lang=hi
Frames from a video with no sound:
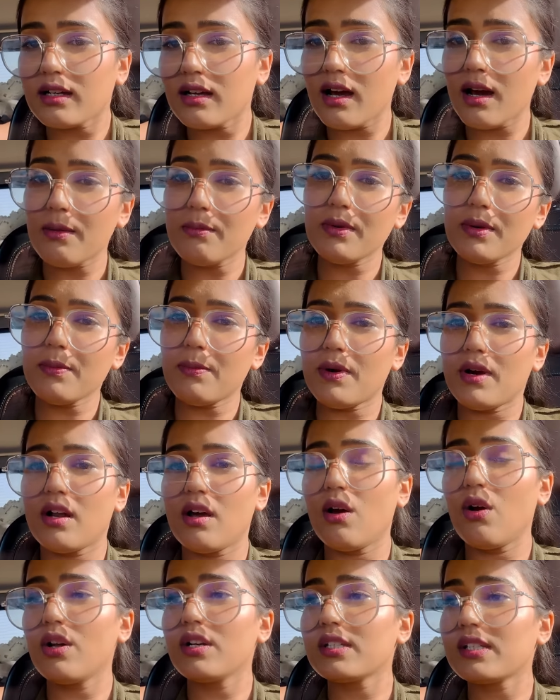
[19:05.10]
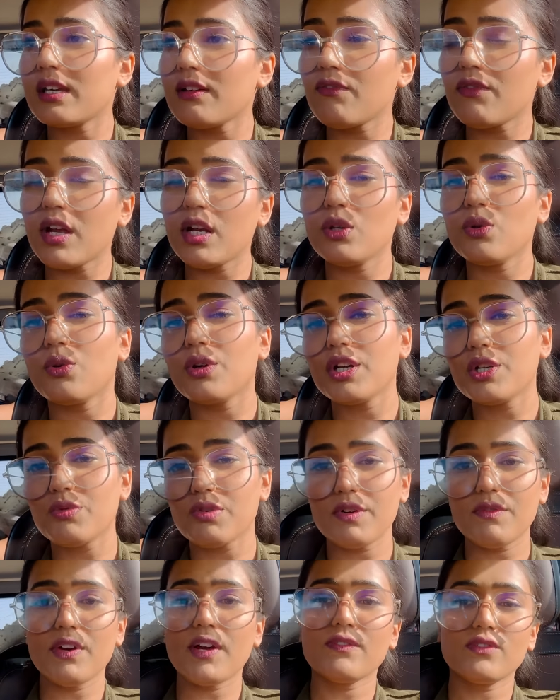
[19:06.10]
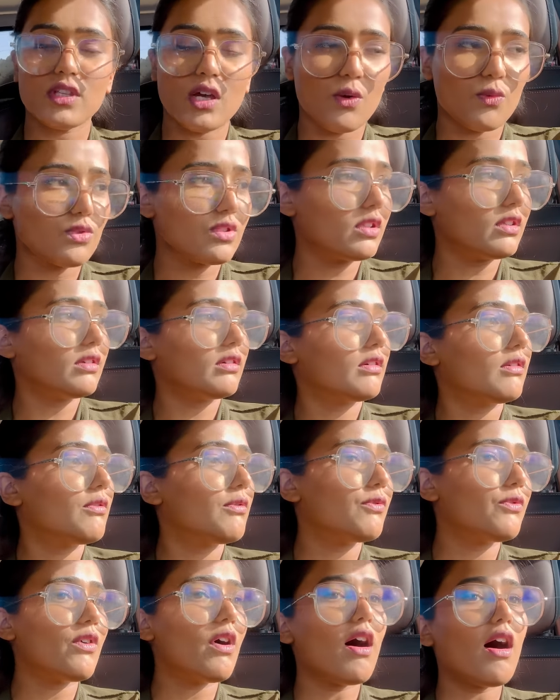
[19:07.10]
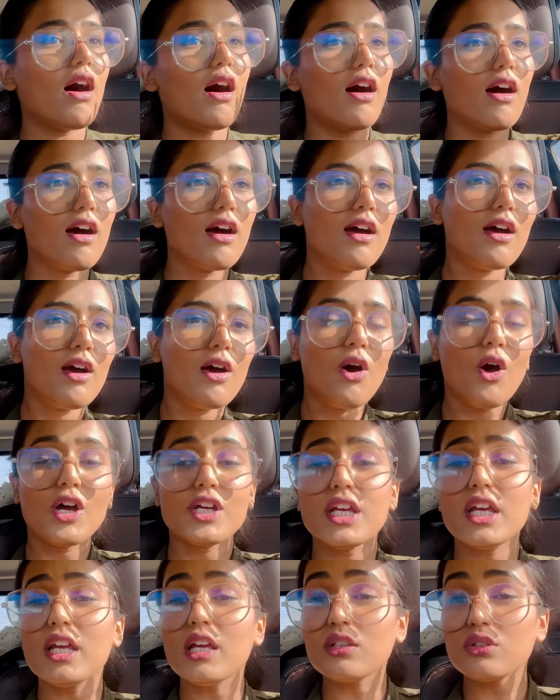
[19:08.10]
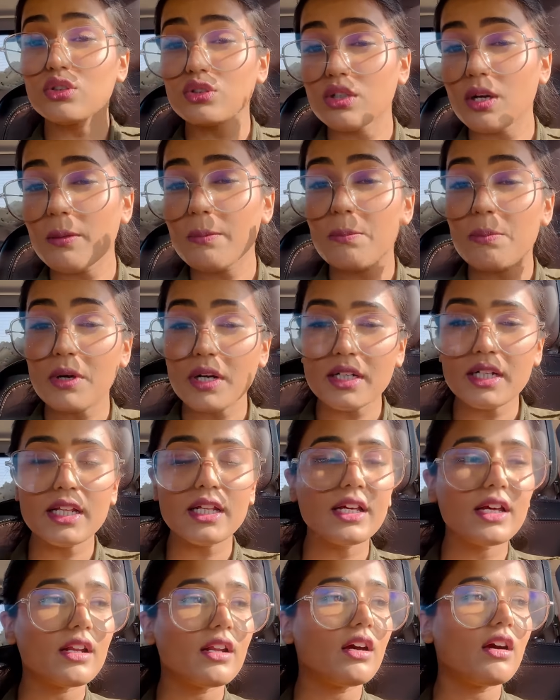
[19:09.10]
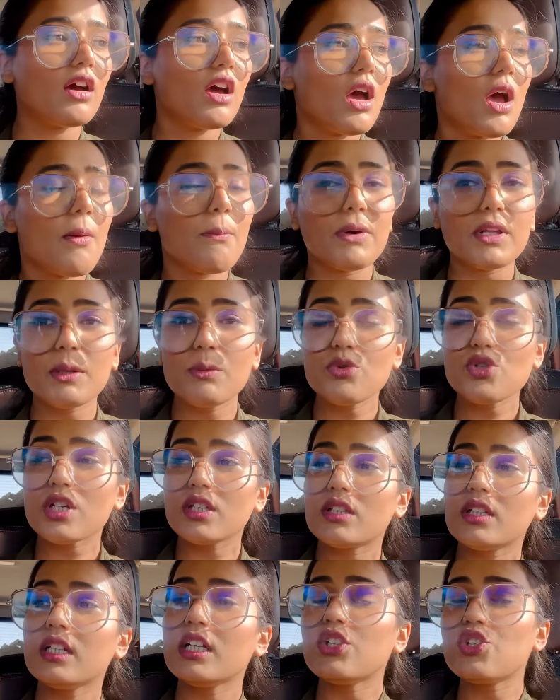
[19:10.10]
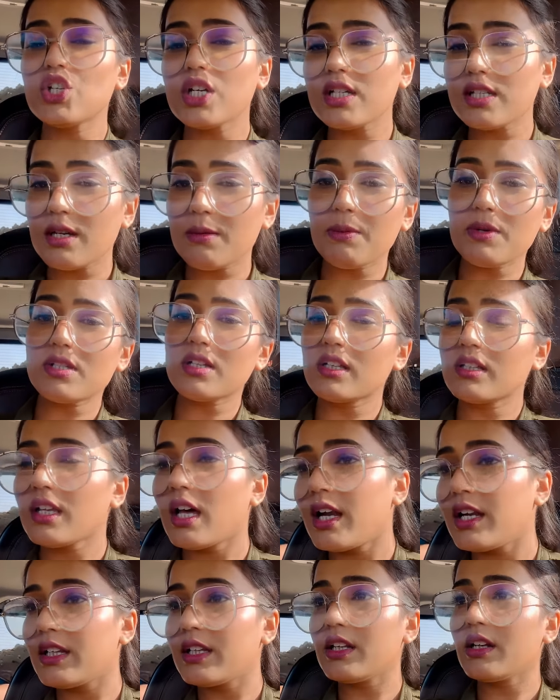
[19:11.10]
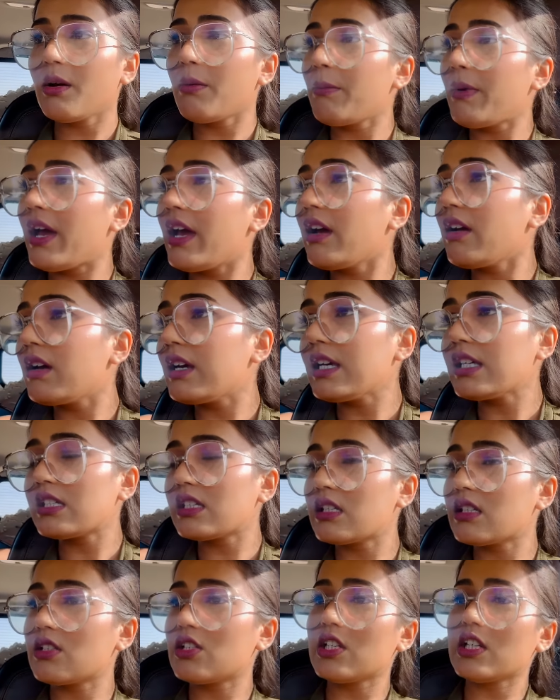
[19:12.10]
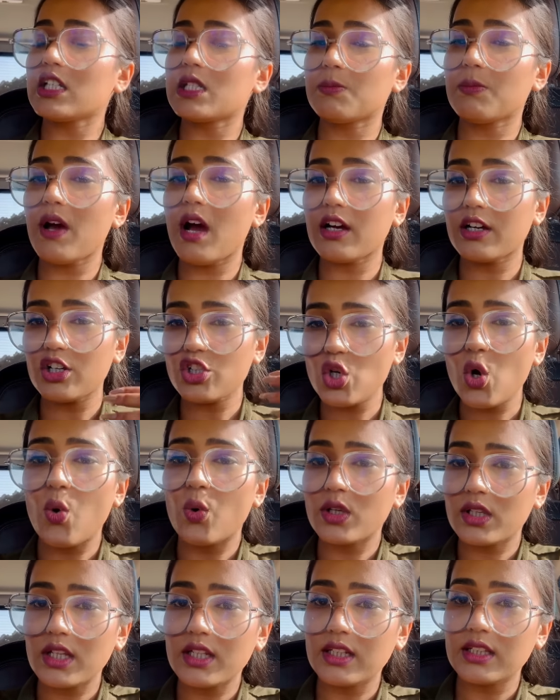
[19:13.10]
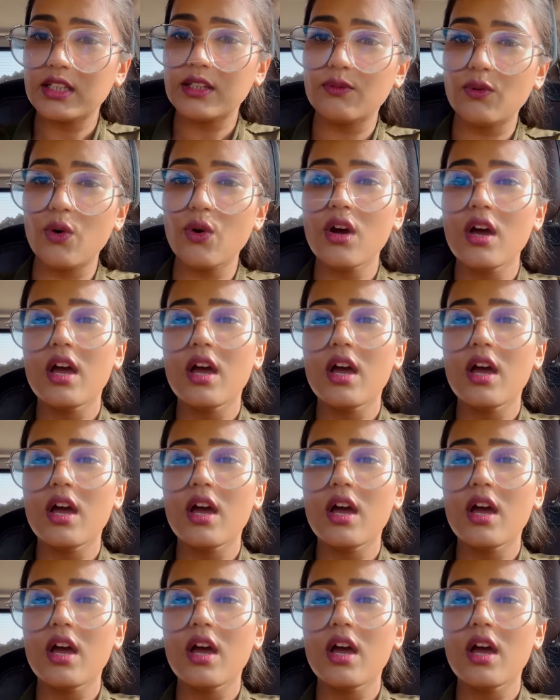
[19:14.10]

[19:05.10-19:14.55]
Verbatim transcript: का हमें पड़ा और इसकी वैल्यू होगी ट्वेंटी फाइव थाउजेंड वाह और ये इतना प्रिटी है ना पता मुझे इतनी चीज़ें पसंद आ रही थी ना मैं इस चीज़ पे आके छोड़ दे रही थी वो